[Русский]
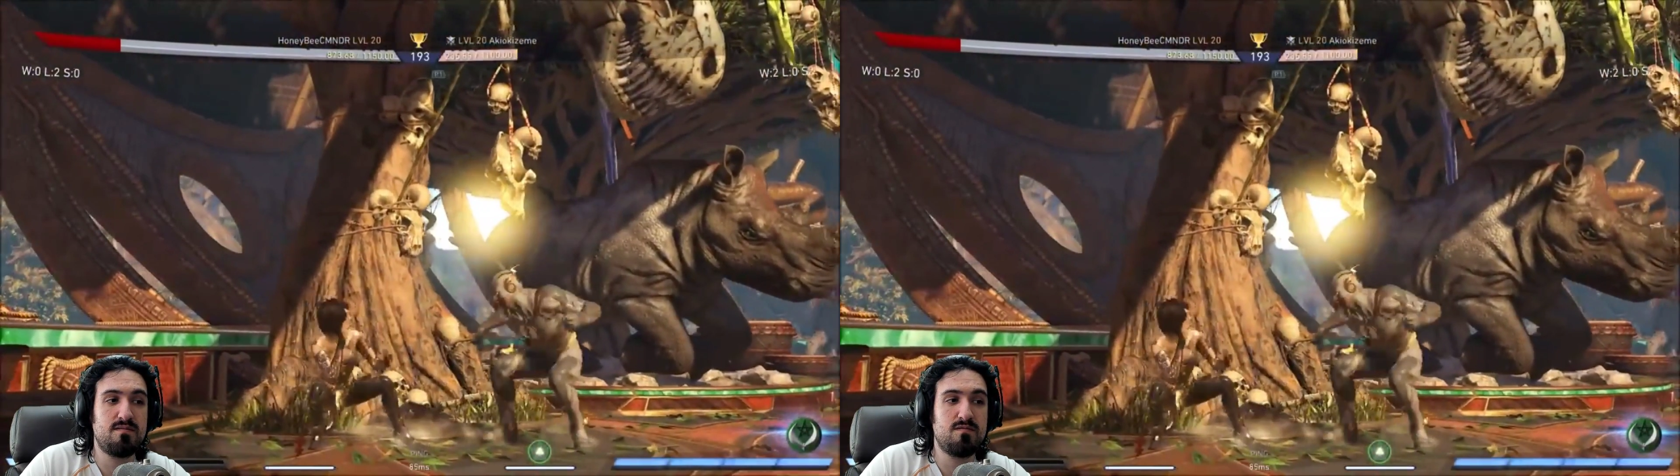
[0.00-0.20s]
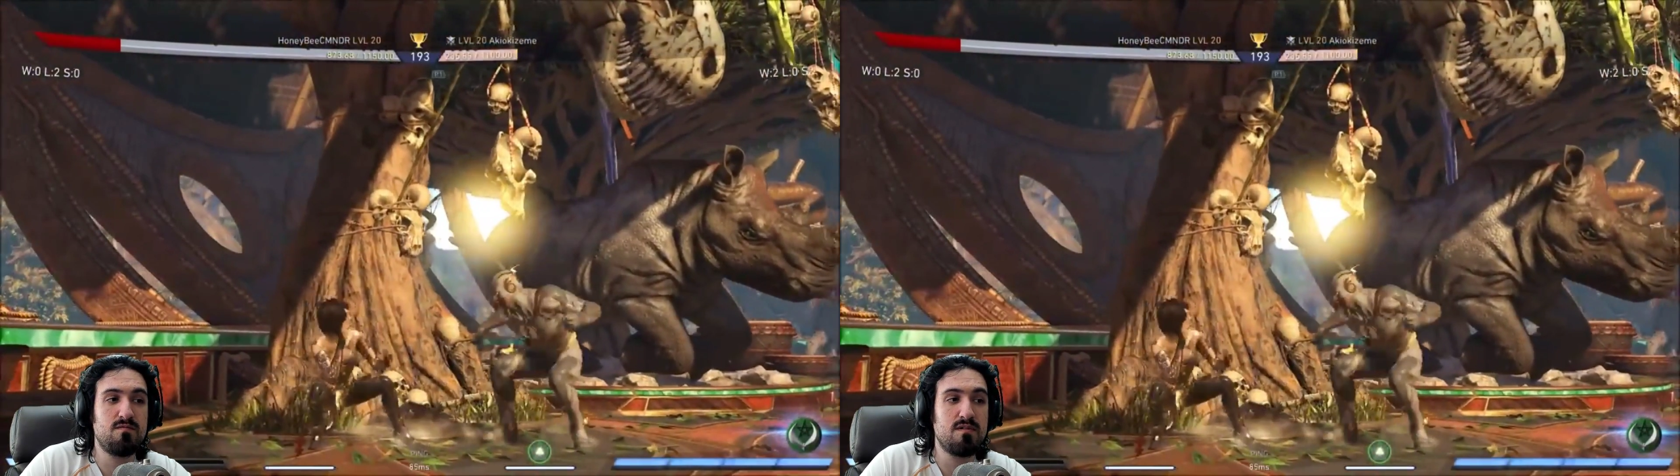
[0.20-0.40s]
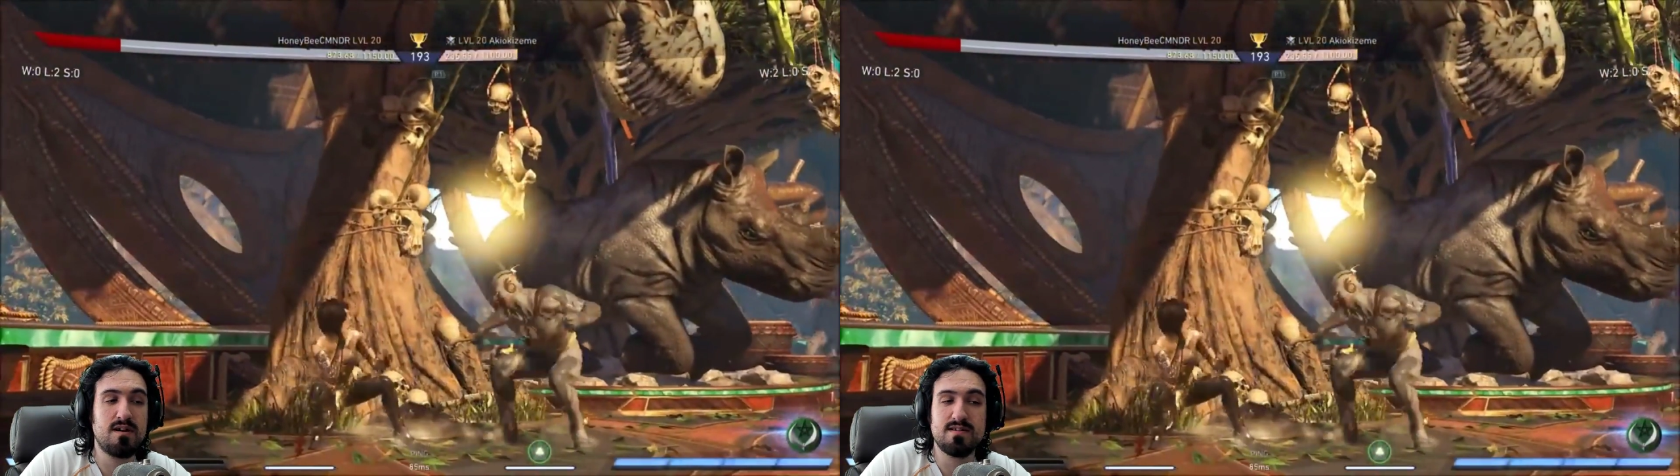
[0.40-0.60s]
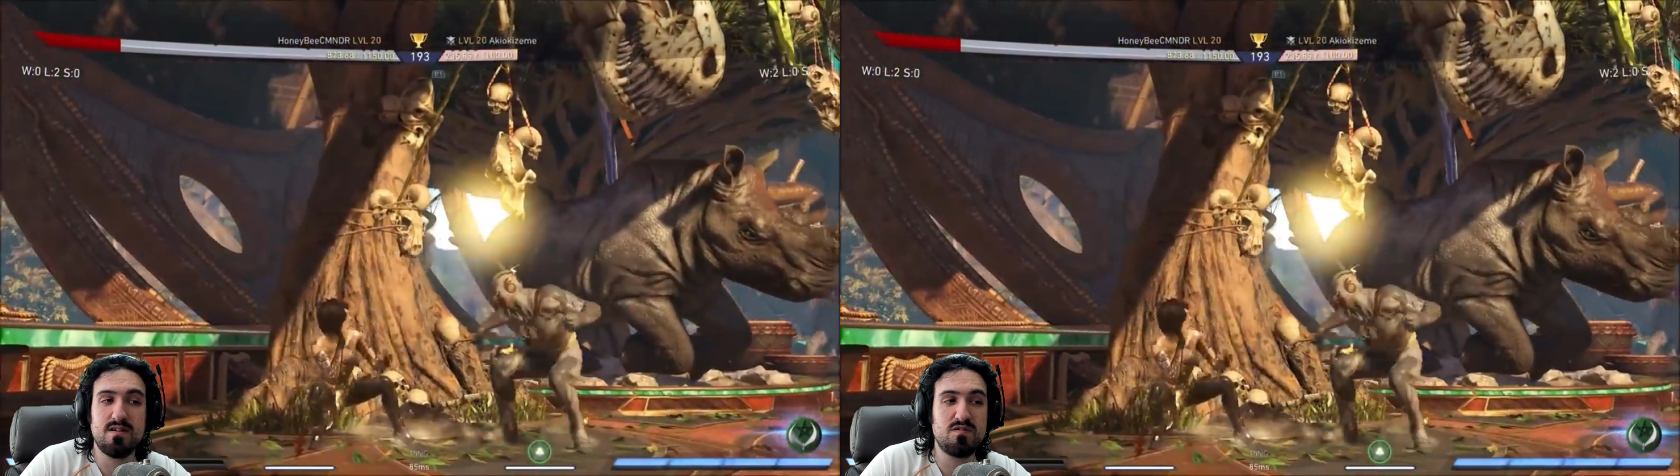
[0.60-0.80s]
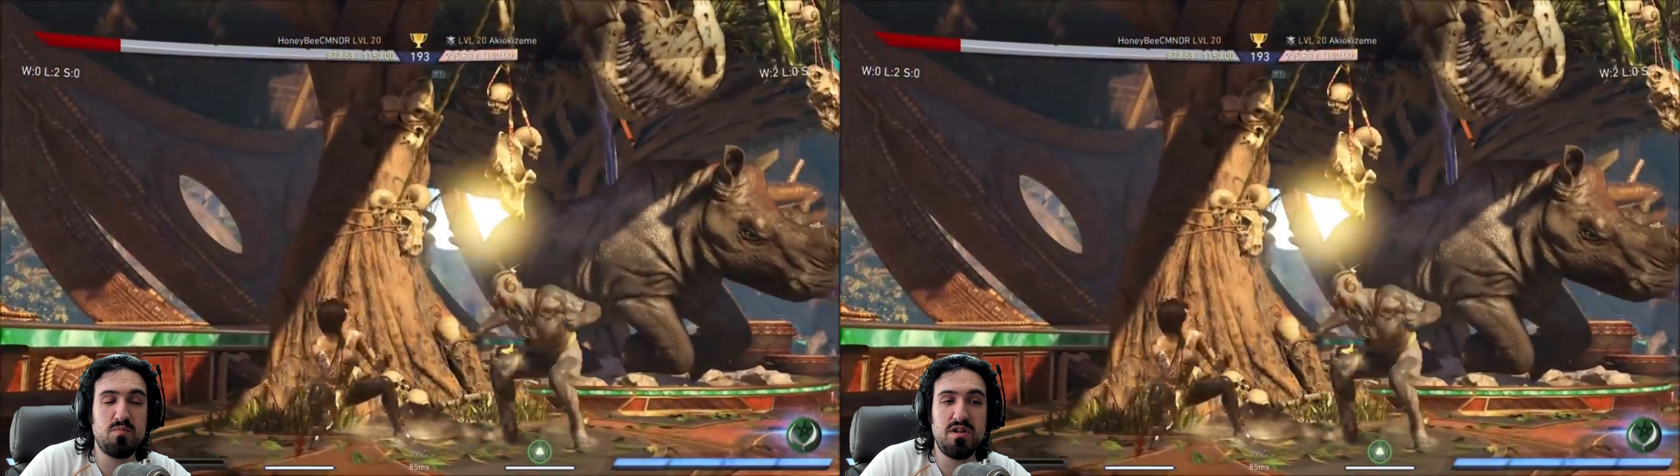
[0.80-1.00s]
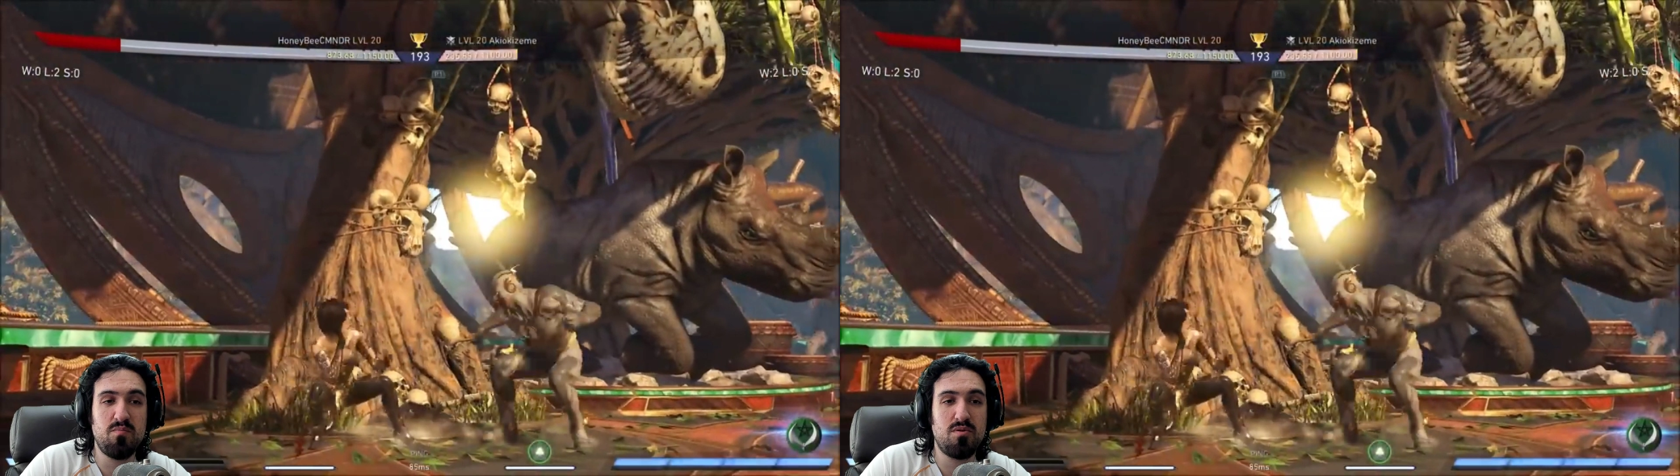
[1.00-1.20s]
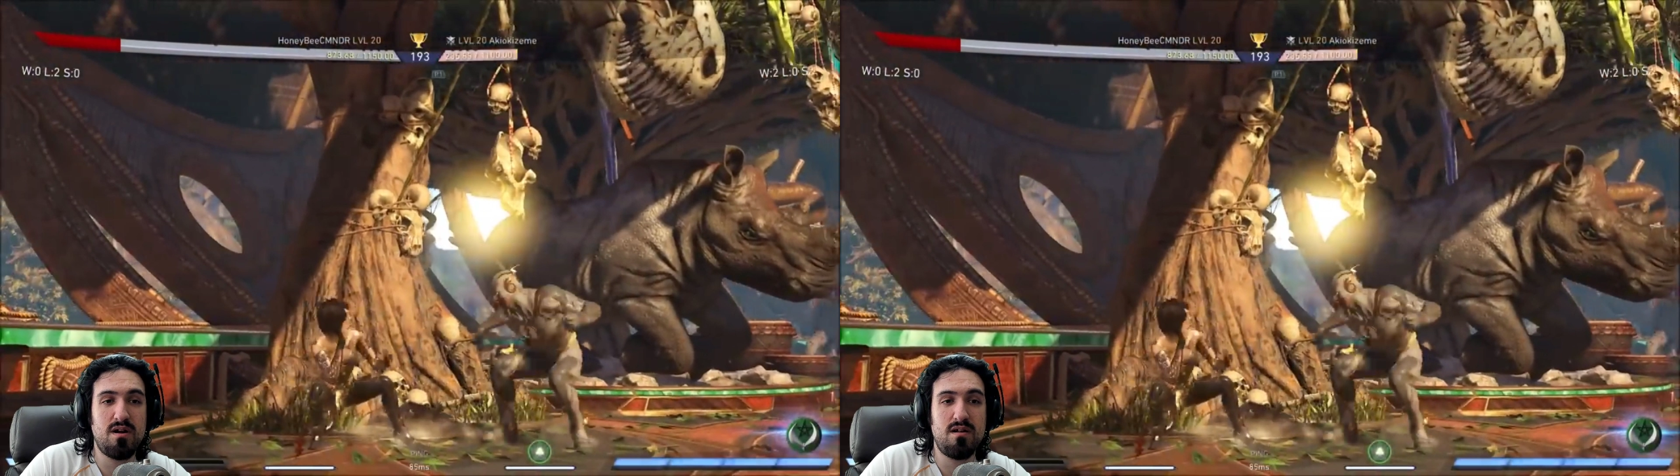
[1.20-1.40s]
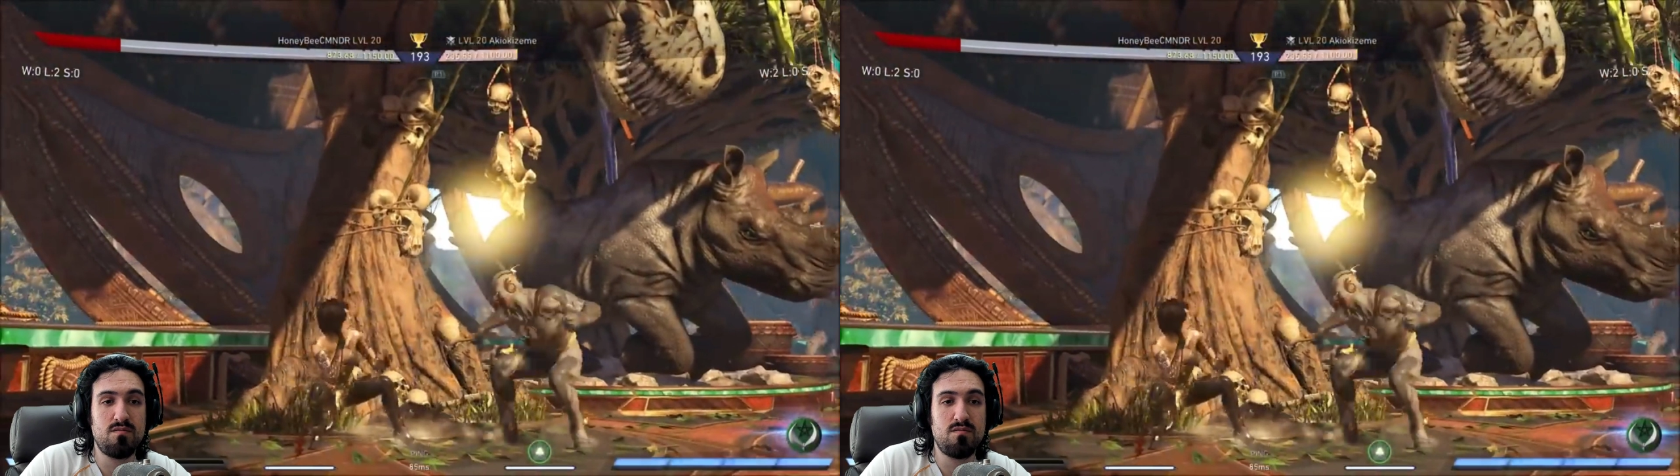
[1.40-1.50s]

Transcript: ну, казалось бы, неправильно.